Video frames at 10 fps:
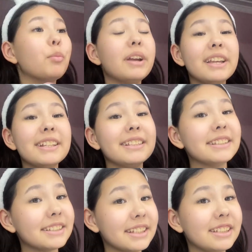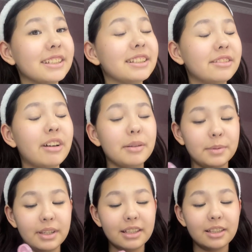моей сестры через два
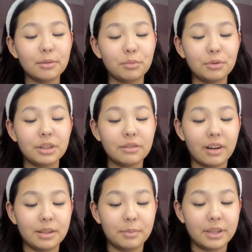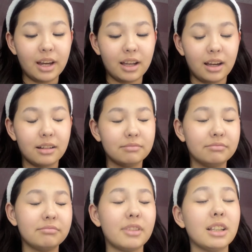месяца будет свадьба. Я
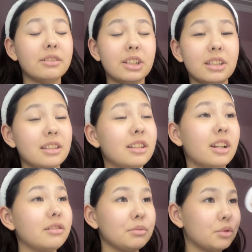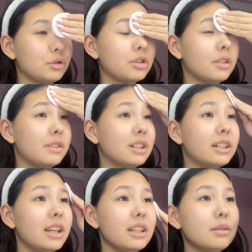от вас держала немножечко в
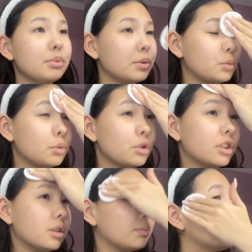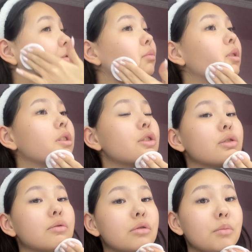секрете, потому что подумала,
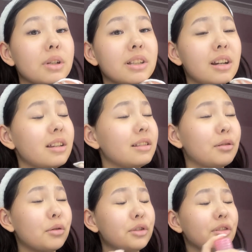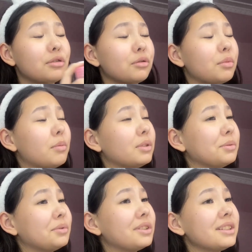что вдруг моя страница хочет, чтобы об
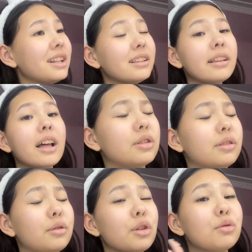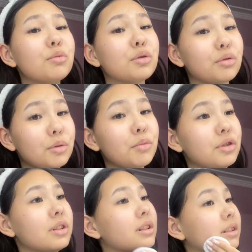этом кто-то знал. Но я думаю, что уже
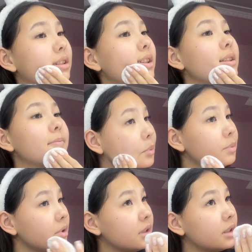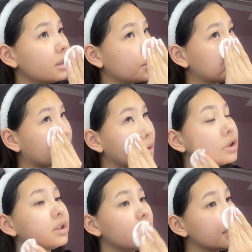можно рассказать. Помните, на
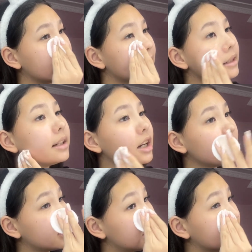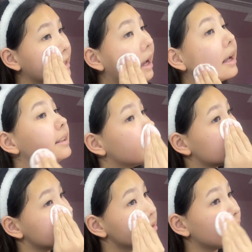прошлой неделе, кажется, я не
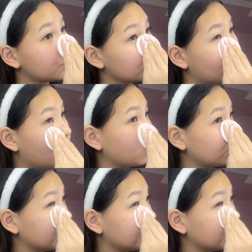ходила в школу.